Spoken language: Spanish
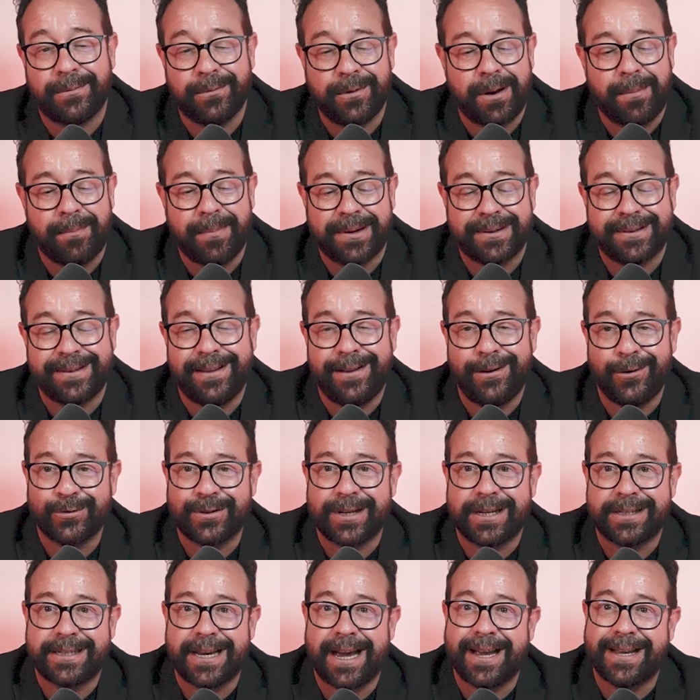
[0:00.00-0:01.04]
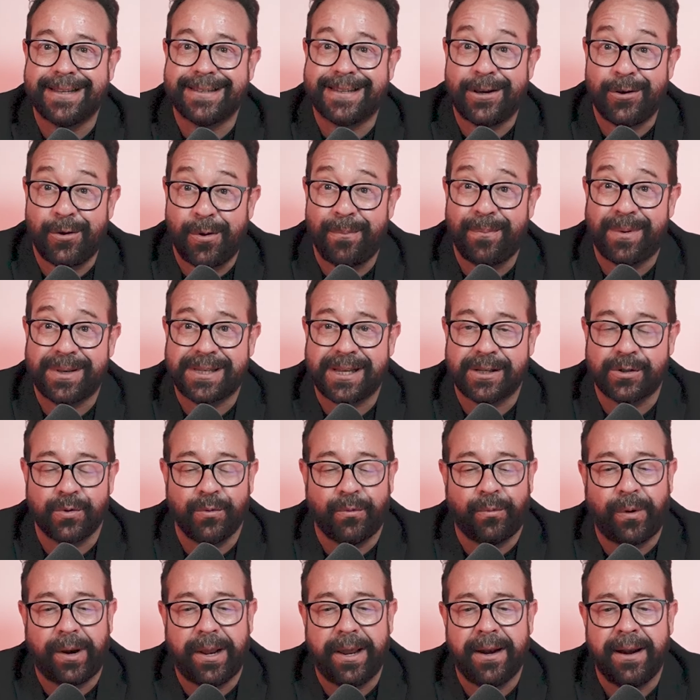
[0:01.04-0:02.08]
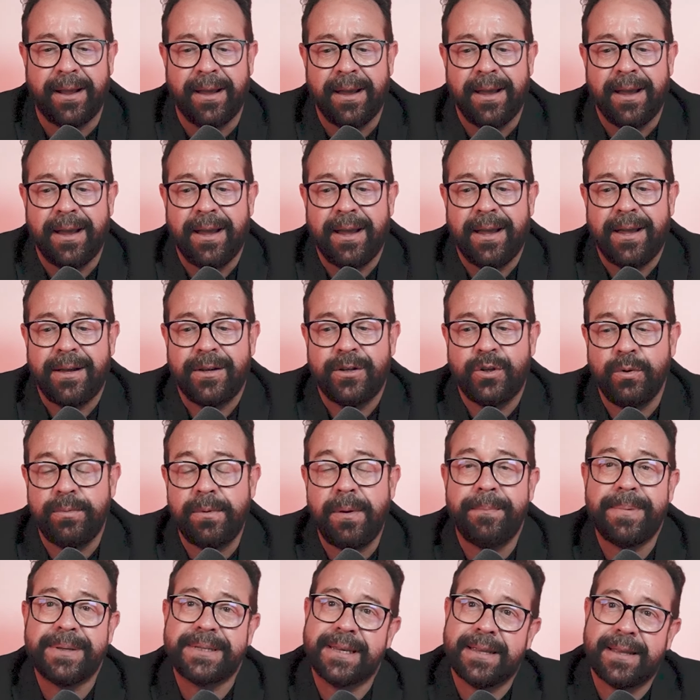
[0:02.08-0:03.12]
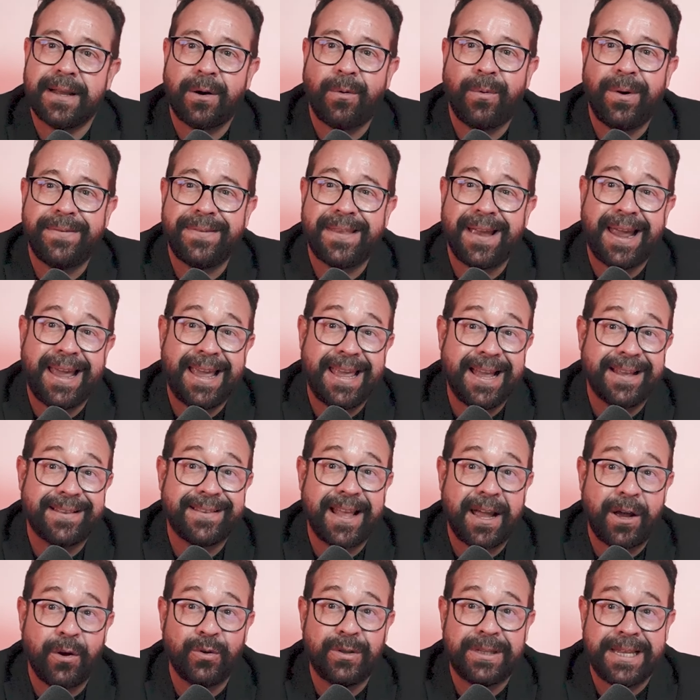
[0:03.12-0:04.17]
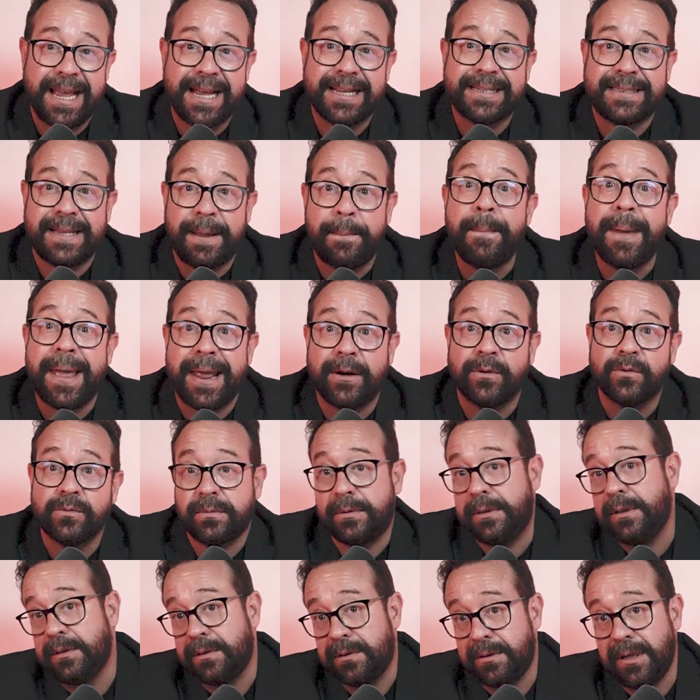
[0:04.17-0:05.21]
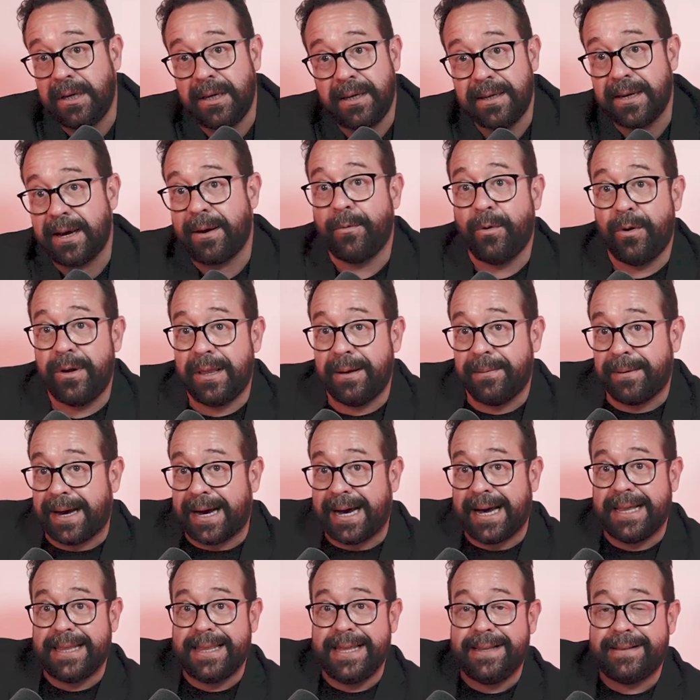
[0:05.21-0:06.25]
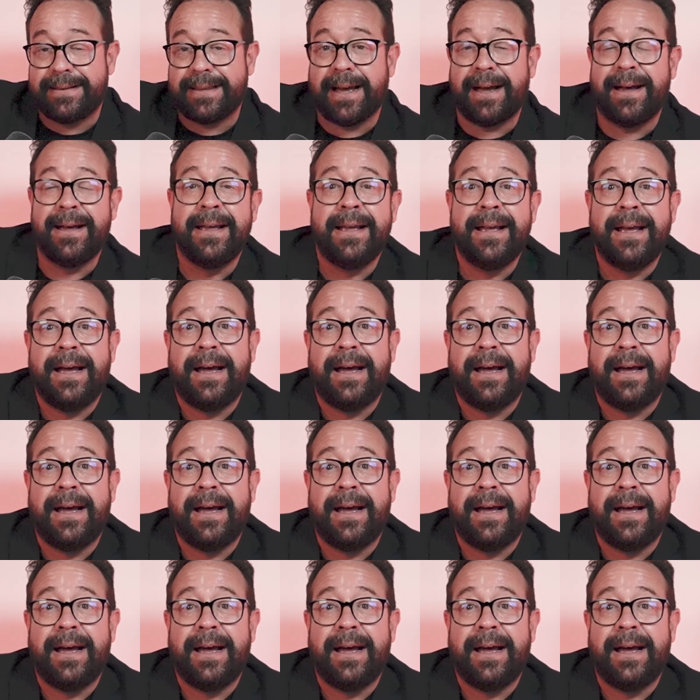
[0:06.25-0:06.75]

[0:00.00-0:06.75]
Bueno, aparte de los achaques que yo empecé a sufrir, yo me empecé a dar cuenta que ya tengo días de menos. Sí, sí, ya voy de bajadita.